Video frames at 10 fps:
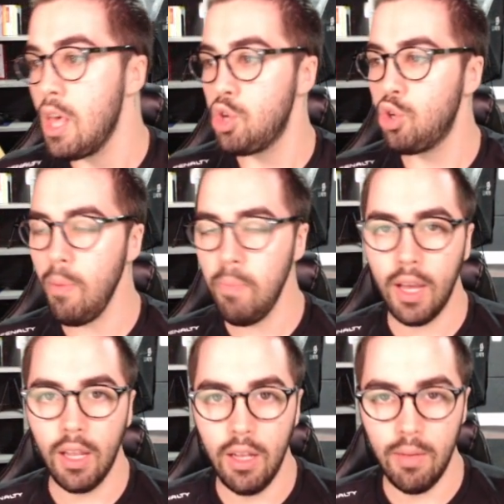Shop
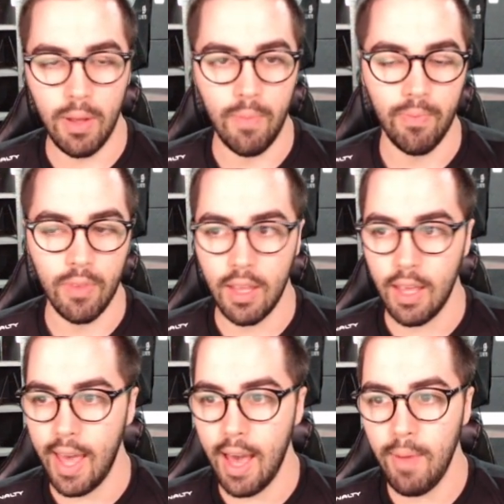Club
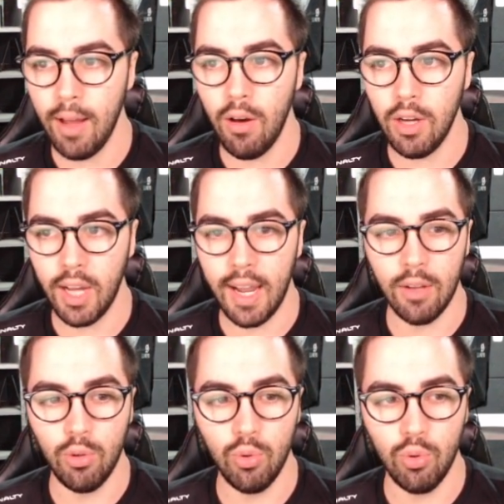é uma loja,
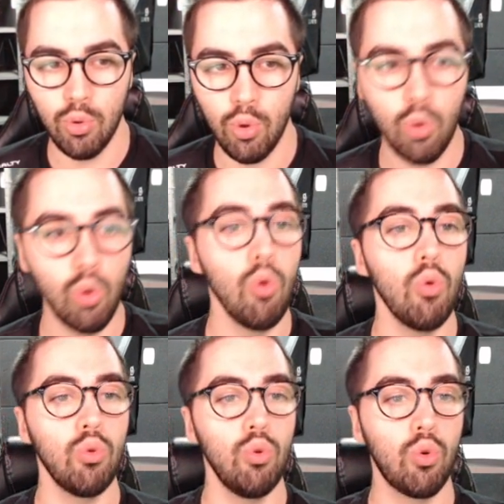galera, do, do, do,
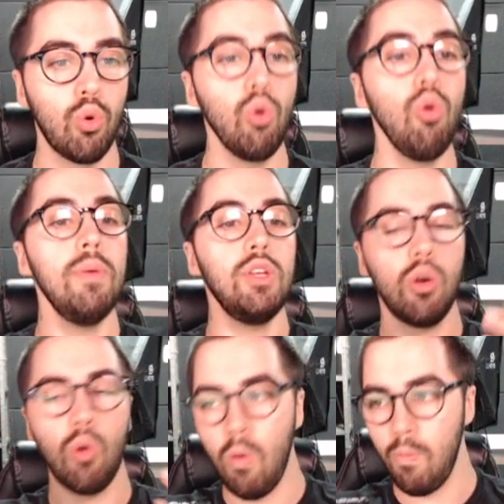clu, do clube de
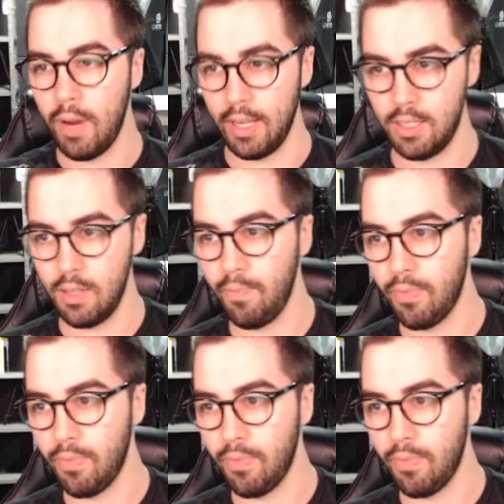compras